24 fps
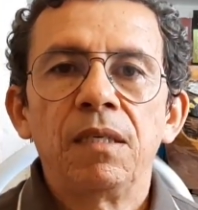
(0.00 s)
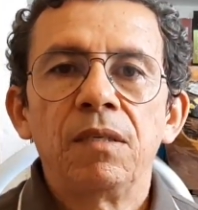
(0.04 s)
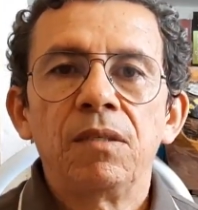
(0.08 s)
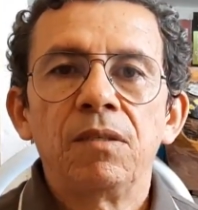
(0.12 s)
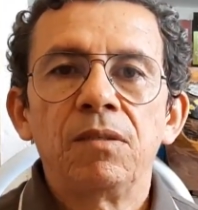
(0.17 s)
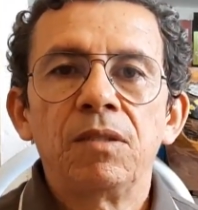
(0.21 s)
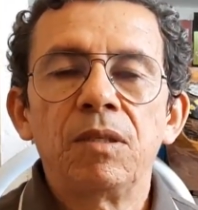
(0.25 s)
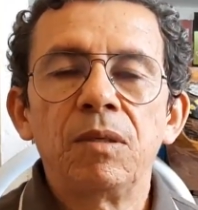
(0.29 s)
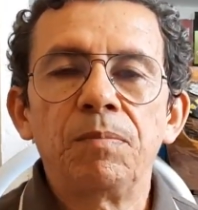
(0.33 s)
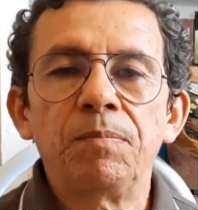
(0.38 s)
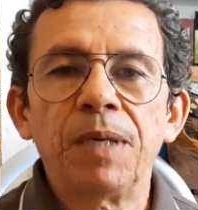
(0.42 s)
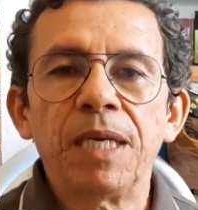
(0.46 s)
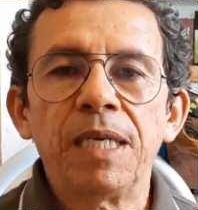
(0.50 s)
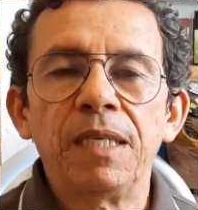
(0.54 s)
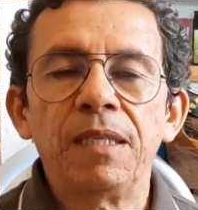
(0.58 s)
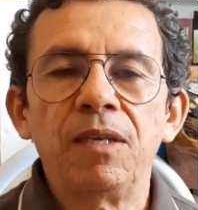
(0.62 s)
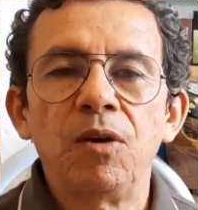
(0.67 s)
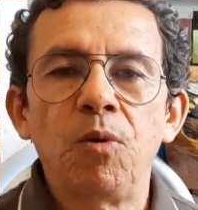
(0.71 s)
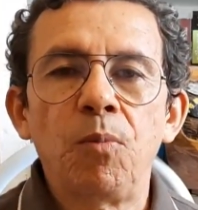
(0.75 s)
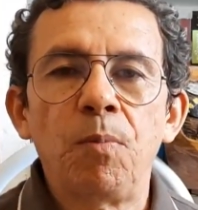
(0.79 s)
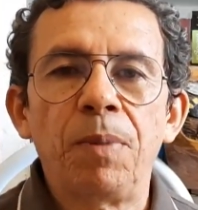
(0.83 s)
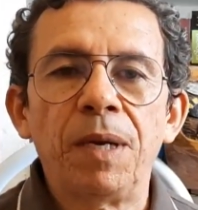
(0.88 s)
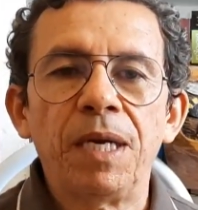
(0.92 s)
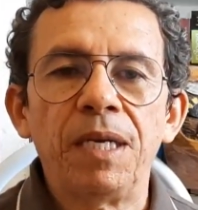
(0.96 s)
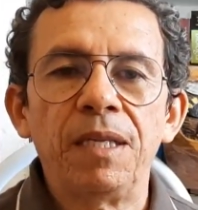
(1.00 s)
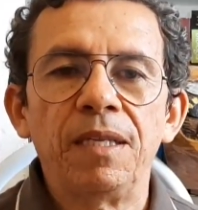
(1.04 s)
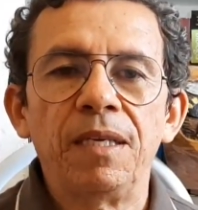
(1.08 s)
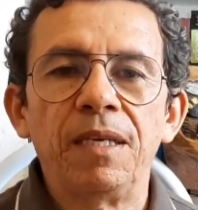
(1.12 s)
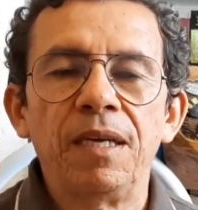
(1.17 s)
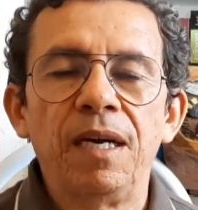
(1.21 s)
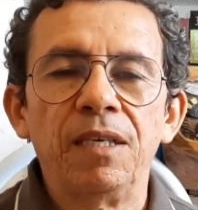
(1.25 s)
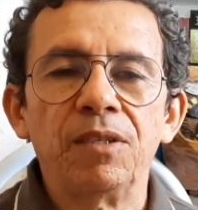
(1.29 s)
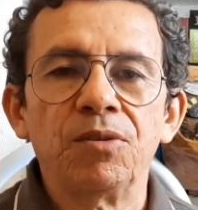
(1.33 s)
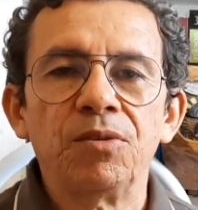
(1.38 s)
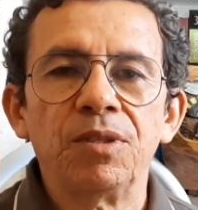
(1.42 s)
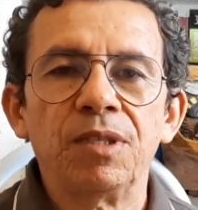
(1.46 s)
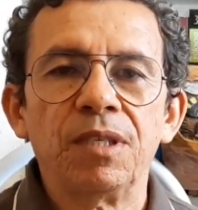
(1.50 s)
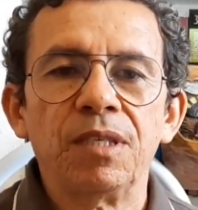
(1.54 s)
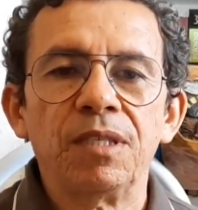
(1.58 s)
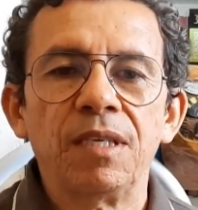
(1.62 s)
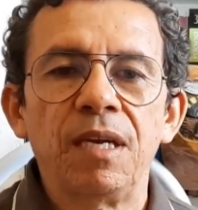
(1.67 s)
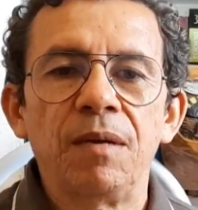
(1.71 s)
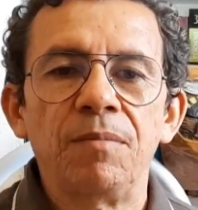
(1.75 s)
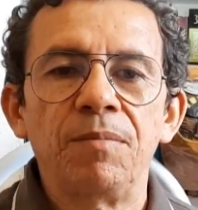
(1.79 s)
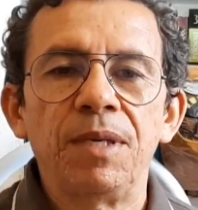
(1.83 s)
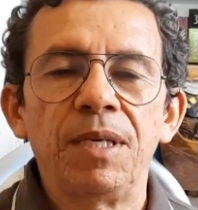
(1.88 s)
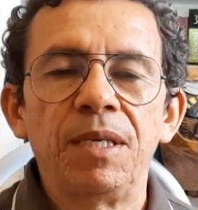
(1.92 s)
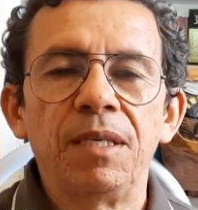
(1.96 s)
se prender ou prender as
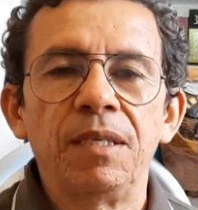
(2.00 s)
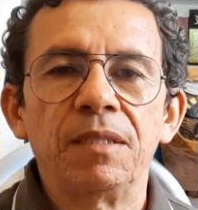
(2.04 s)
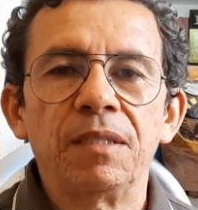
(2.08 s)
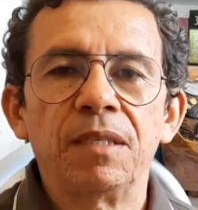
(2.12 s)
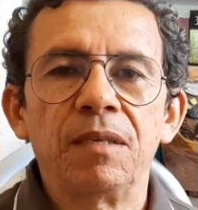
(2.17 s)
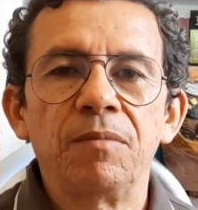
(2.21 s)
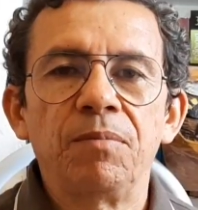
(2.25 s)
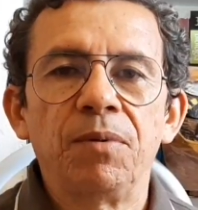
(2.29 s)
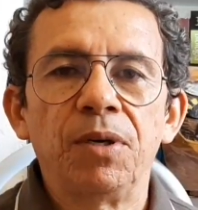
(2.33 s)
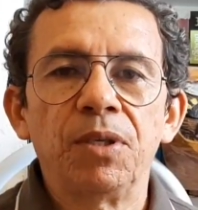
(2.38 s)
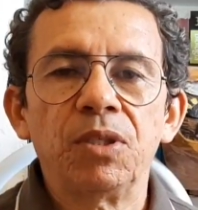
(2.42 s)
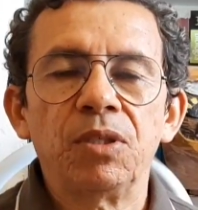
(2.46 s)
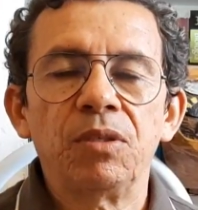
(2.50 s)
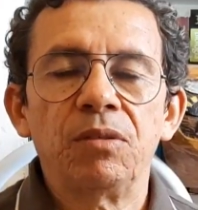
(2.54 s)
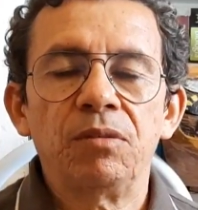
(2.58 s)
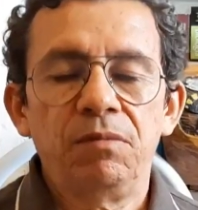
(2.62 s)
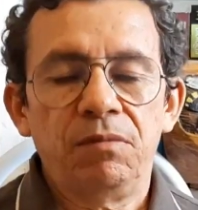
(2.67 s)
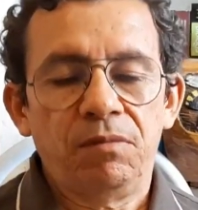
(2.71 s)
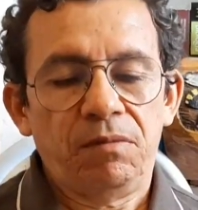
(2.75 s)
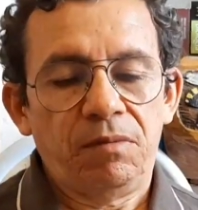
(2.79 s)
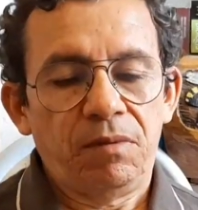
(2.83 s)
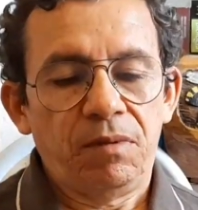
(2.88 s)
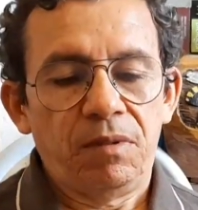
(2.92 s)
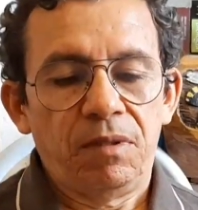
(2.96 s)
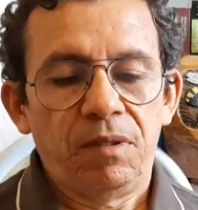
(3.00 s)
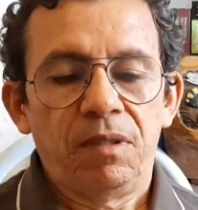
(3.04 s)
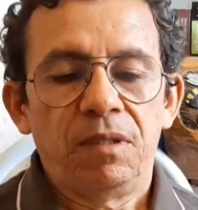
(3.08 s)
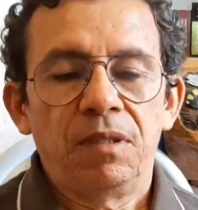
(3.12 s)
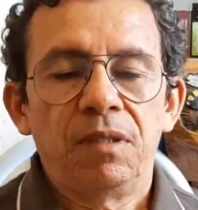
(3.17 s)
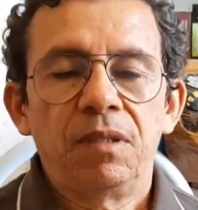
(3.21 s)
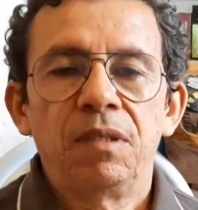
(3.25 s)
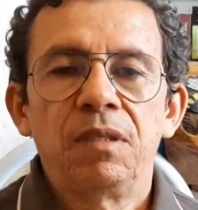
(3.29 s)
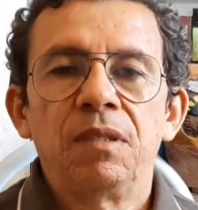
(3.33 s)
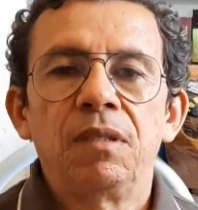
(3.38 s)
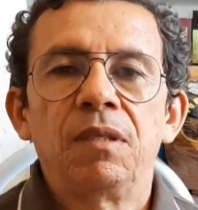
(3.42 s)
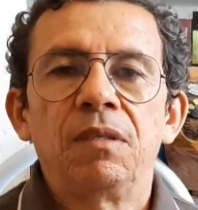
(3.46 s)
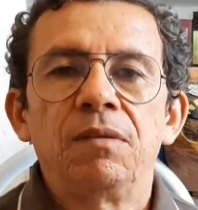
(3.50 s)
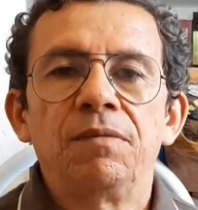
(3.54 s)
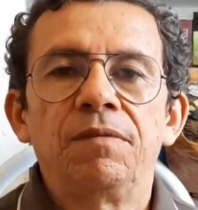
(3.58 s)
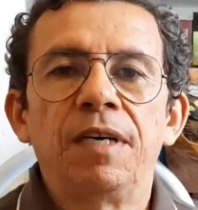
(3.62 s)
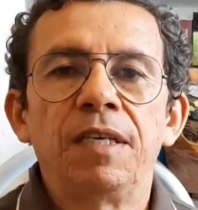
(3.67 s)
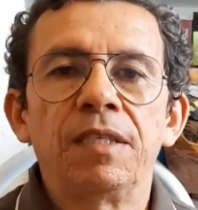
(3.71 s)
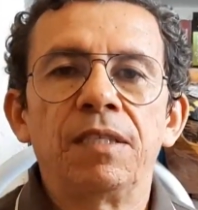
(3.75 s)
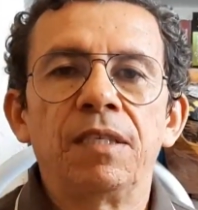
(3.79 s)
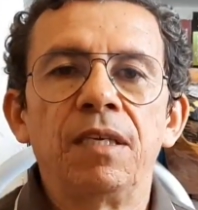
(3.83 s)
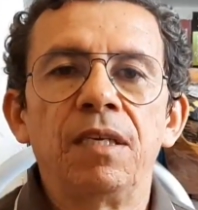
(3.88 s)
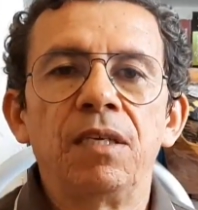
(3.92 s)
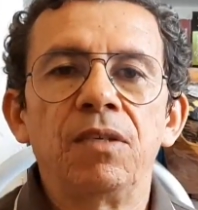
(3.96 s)
outras abelhas que possam
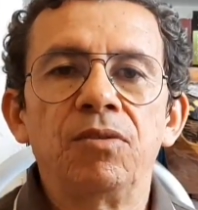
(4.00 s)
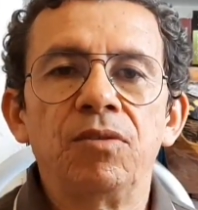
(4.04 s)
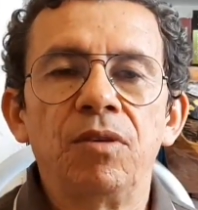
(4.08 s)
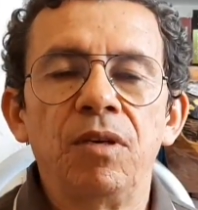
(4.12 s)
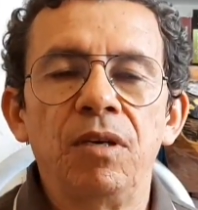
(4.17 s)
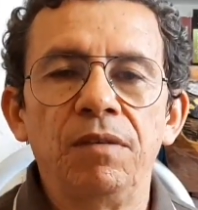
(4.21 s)
fazer isso.